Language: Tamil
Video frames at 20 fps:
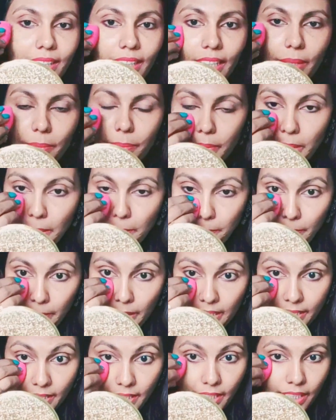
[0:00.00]
நல்லபடியாக
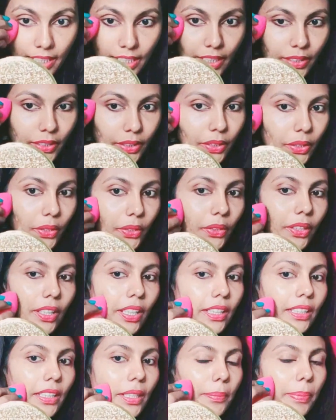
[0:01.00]
பிழிஞ்சு எடுத்துக்கணும்
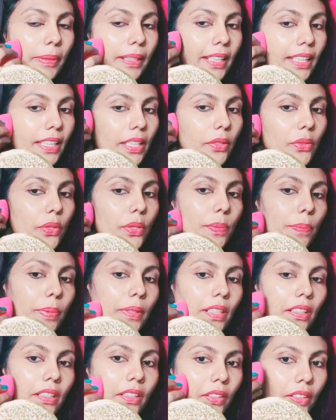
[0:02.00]
அதுக்கு பிறகு யூஸ்
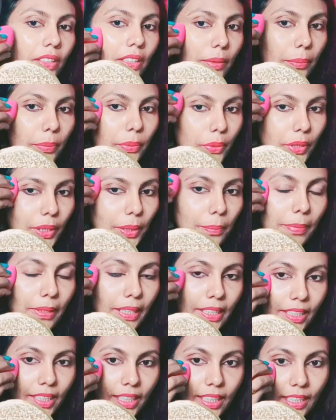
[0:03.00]
பண்ணணும் இந்த பியூட்டி
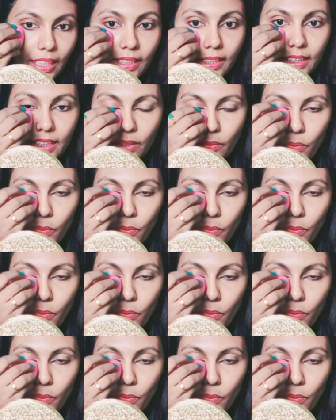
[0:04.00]
பிளெண்டரில்